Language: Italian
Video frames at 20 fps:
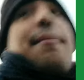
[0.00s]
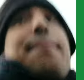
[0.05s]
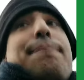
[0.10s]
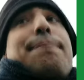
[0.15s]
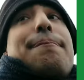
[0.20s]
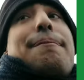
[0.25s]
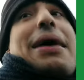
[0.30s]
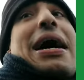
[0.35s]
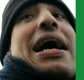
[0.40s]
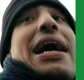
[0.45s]

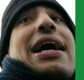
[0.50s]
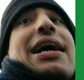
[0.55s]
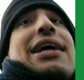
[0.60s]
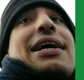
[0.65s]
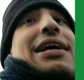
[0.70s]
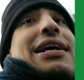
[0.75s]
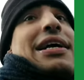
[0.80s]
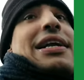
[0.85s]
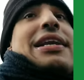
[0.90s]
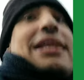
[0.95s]
ma
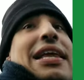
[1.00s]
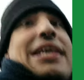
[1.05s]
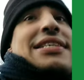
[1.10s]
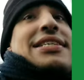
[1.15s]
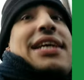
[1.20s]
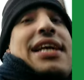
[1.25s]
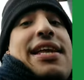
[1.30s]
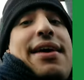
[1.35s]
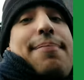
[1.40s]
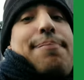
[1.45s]
la
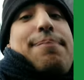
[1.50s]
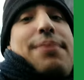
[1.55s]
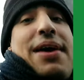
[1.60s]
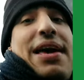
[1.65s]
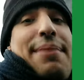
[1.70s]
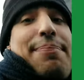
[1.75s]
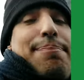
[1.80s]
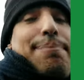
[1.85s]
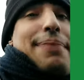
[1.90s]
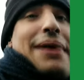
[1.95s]
Serie B
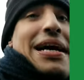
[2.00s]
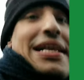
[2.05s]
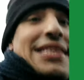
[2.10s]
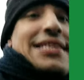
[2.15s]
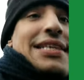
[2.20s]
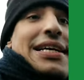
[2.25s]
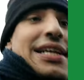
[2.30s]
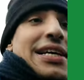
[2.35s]
è pazza,